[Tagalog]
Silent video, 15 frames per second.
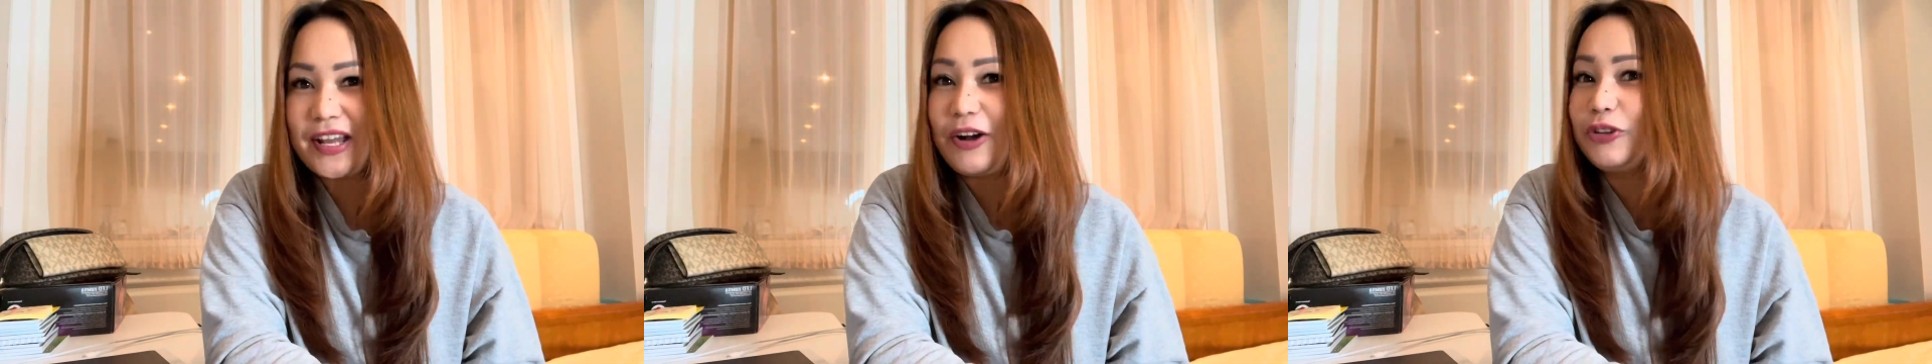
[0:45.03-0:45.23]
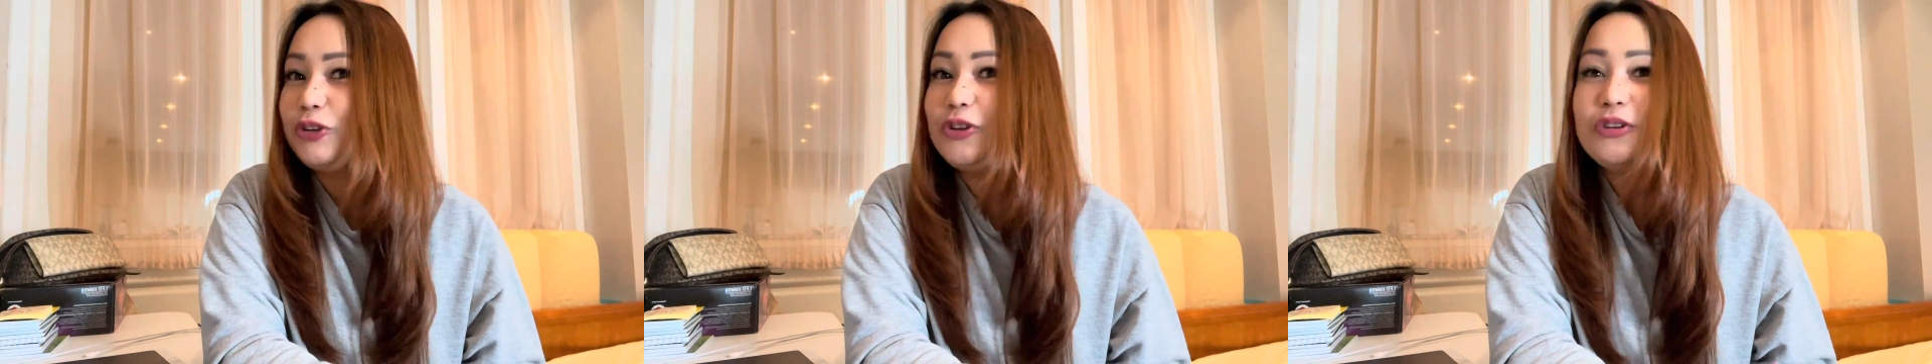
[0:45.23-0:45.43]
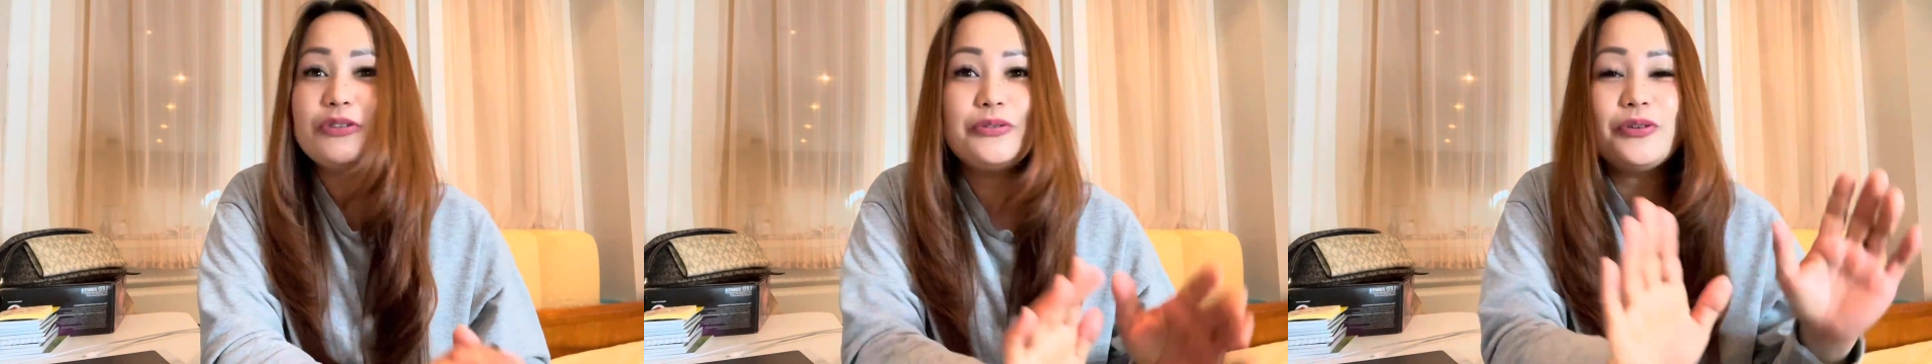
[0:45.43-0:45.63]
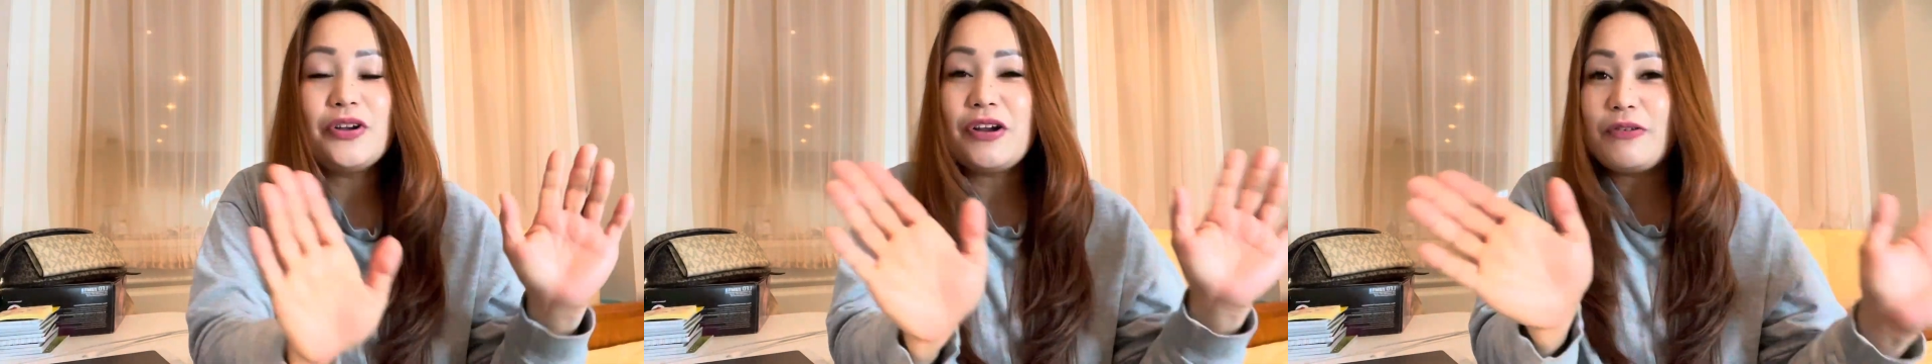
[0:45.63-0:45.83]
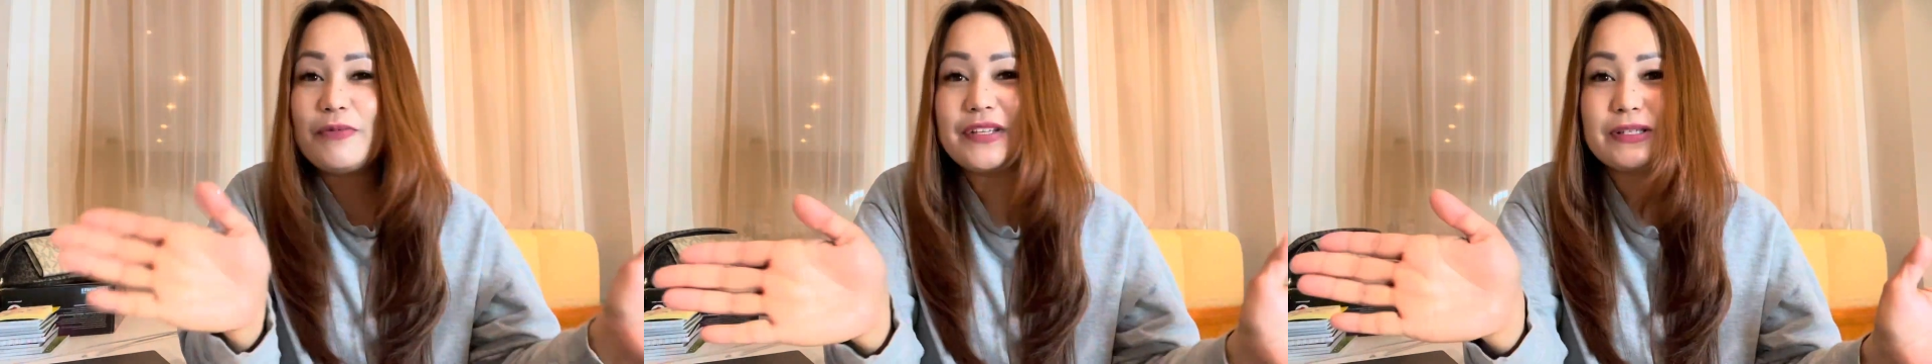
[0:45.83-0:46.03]
How do you
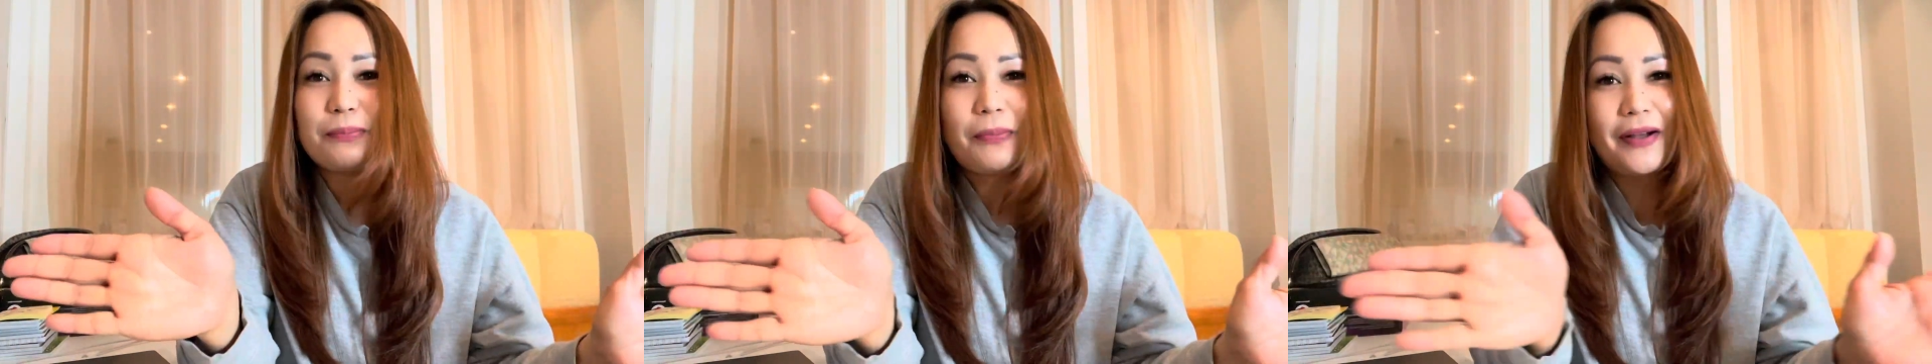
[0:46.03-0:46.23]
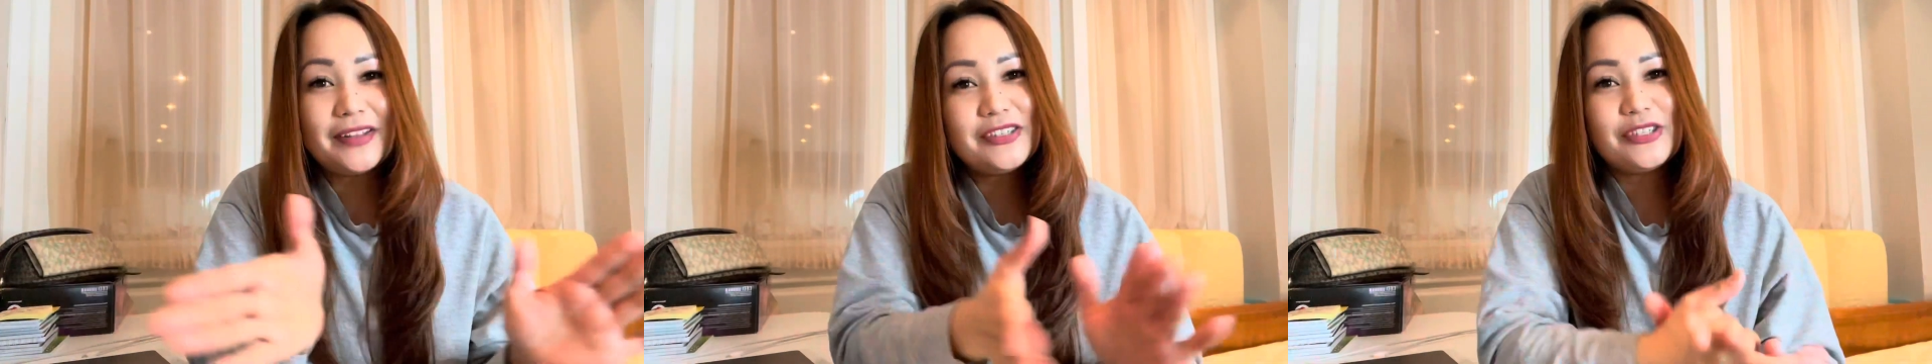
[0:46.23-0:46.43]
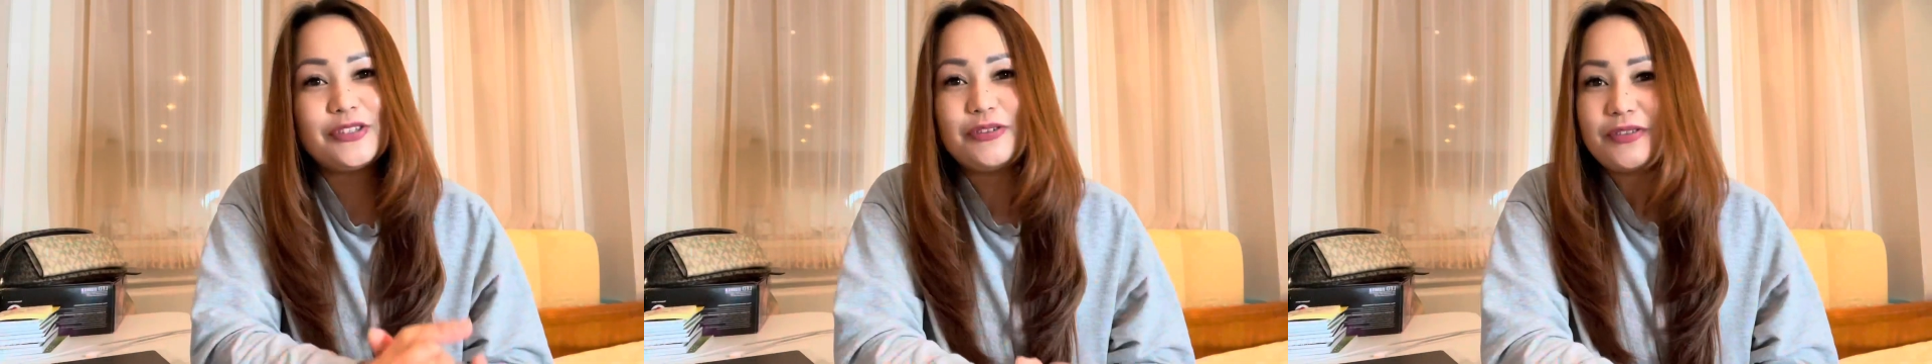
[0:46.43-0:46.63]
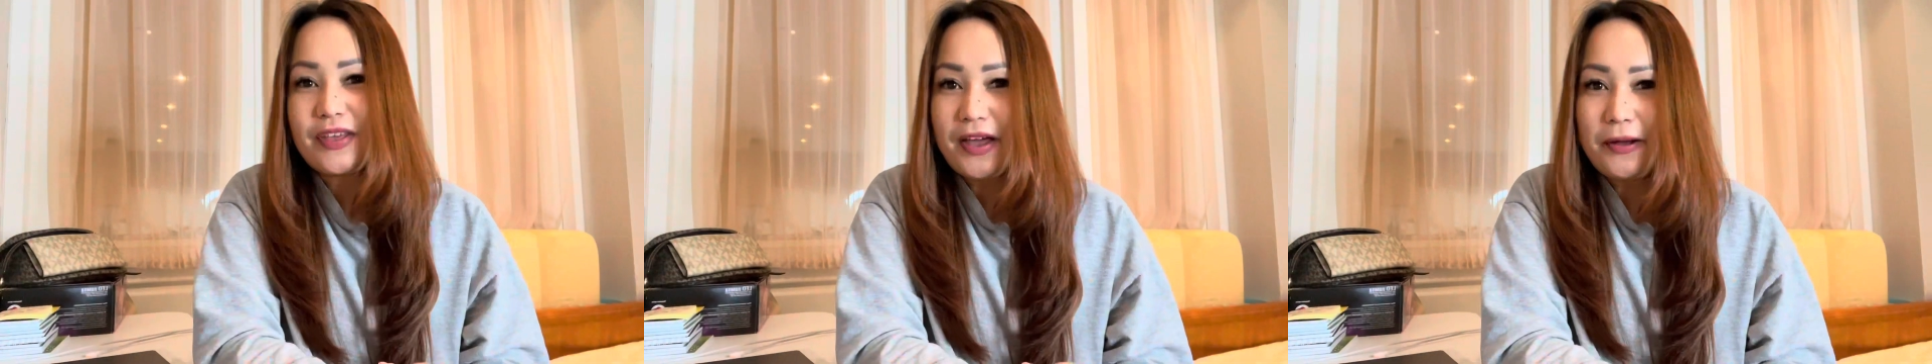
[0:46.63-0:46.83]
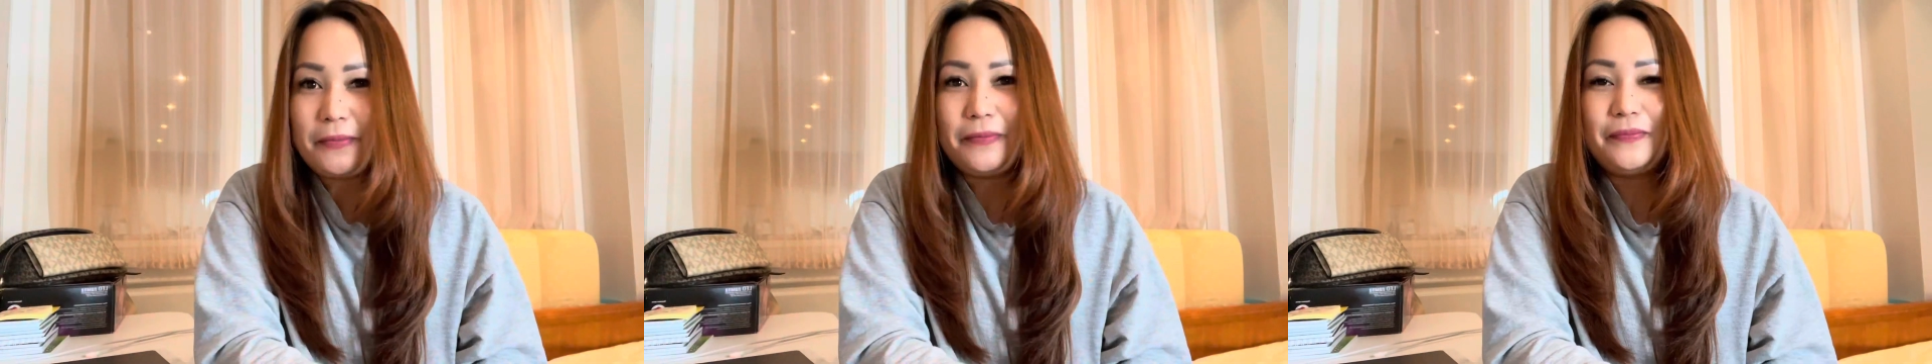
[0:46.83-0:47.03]
respond to
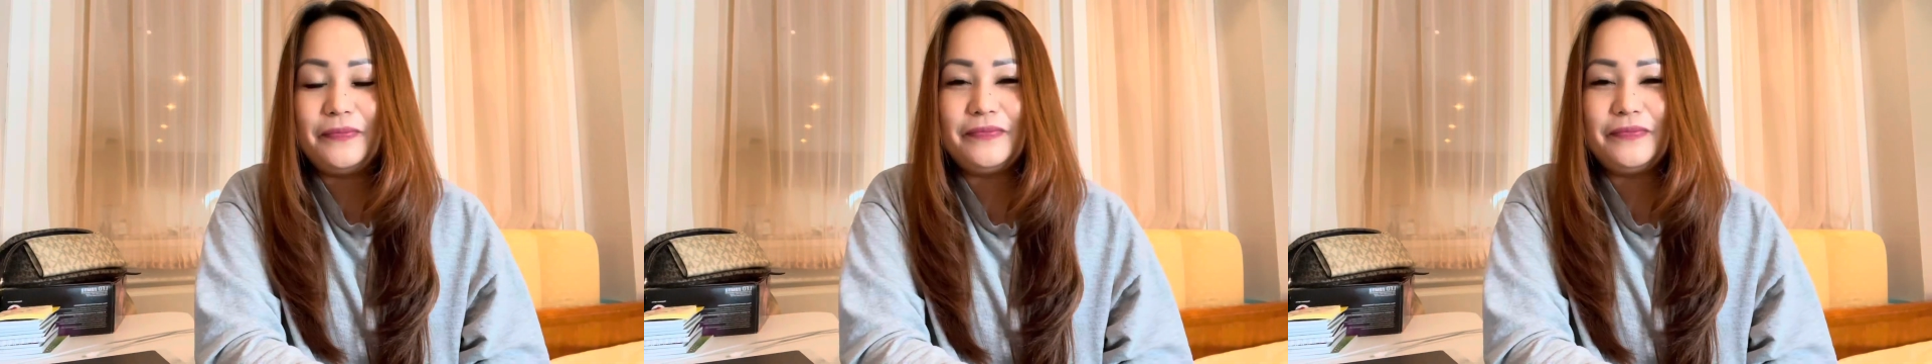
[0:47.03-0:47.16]
them?